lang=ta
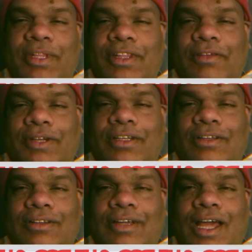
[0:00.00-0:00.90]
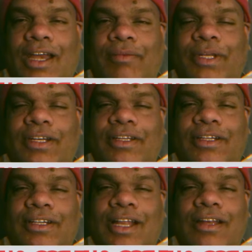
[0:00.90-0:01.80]
பிந்தியவள் காரணம் என்னென்று
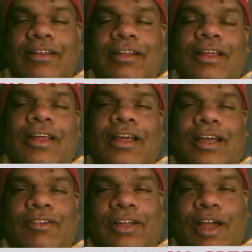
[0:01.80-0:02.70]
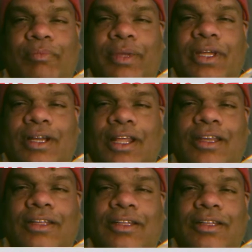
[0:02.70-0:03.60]
கேட்டால் அவள் கப்பி
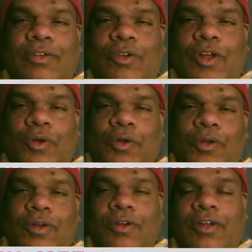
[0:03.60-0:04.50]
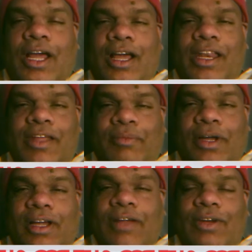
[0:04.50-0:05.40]
கிணறு உள்ள ஒரு
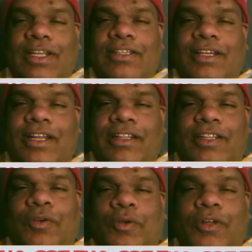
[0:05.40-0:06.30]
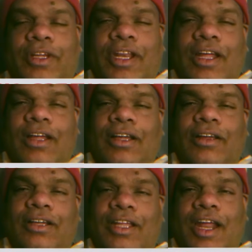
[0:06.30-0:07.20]
நாகரிகமாக வளர்ச்சியடைந்த ஒரு கிரா
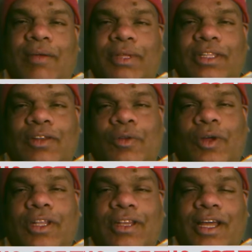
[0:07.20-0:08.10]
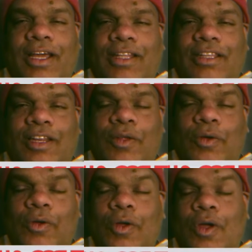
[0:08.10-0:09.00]
கிராமத்திலேயோ அல்லது நகரத்திலேயோ
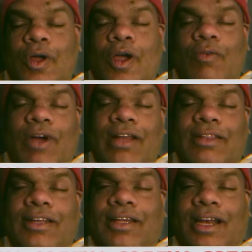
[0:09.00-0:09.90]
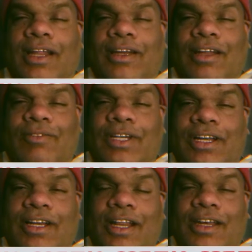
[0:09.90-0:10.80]
வாழ்ந்திருக்கிறாள் என்றால்
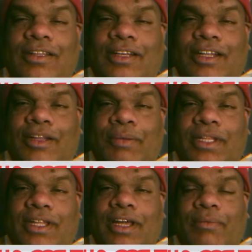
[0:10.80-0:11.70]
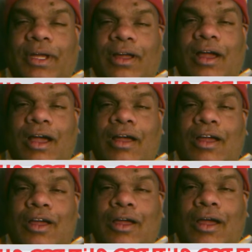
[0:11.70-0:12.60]
வீட்டில் கிணறு இருந்திருக்கிறது பிரத்யேகமாக
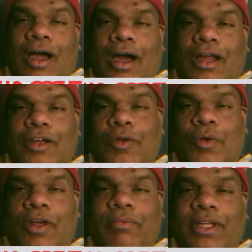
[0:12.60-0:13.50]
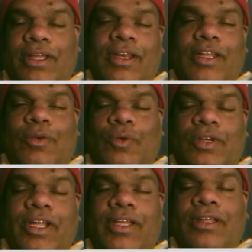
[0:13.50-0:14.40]
ஆறு குளம் ஏரி
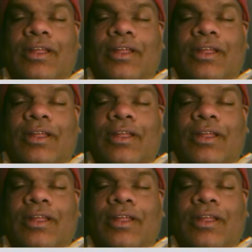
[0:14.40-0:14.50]
குட்டை